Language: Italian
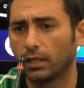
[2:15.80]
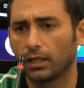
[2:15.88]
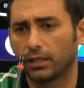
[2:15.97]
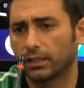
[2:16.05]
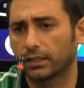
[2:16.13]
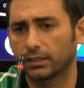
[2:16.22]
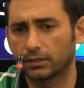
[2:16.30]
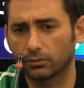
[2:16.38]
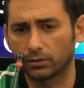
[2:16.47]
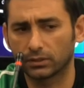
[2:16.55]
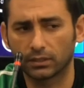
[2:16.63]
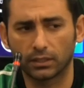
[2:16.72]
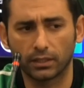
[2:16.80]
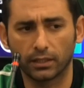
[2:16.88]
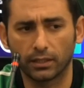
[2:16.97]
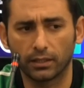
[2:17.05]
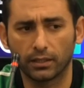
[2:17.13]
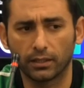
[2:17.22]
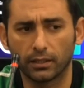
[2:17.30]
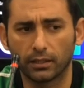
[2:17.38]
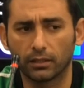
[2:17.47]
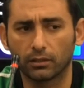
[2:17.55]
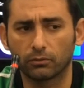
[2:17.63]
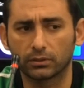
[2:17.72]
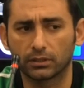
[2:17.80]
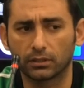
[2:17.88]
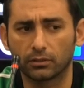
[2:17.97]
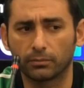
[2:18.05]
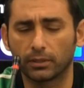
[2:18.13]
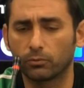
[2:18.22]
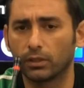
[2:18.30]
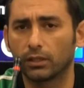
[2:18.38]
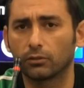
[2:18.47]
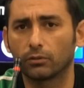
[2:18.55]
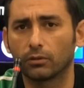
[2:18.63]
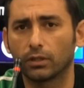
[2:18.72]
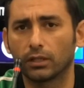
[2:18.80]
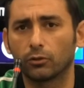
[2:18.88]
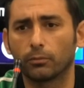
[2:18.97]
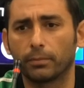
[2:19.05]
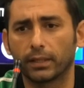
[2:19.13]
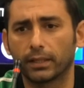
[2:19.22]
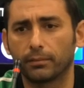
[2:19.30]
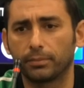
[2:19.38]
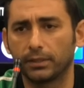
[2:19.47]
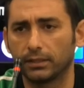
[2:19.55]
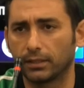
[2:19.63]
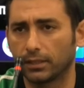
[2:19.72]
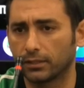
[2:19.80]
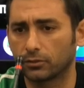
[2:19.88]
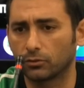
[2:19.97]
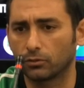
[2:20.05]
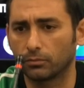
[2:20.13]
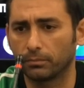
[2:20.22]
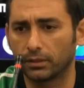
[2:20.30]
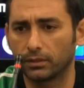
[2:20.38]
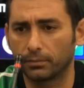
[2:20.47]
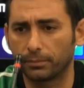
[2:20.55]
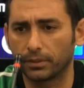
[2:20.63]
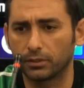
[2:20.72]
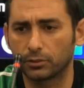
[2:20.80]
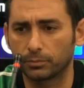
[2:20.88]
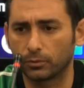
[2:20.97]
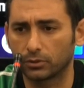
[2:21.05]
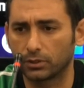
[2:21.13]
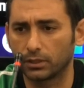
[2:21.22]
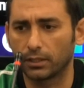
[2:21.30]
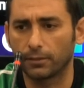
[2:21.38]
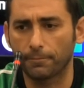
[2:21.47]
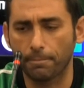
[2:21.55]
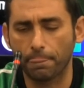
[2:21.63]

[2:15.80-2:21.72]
e ragazzi questa, eh, la, questa roba qui l'hanno ben capita e sono ben predisposti a,